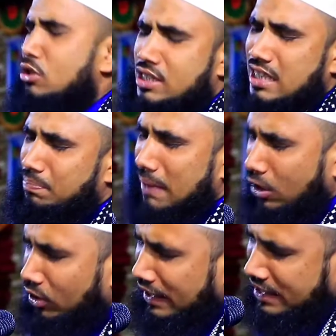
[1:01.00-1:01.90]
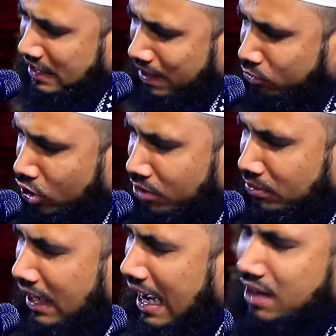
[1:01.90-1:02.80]
বুঝতে পারলো ইসলাম ধর্ম
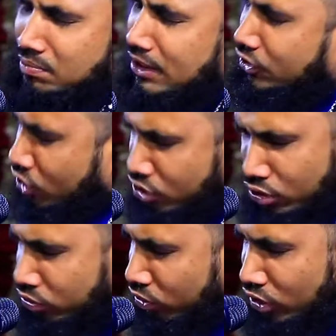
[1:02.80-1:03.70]
একমাত্র সত্য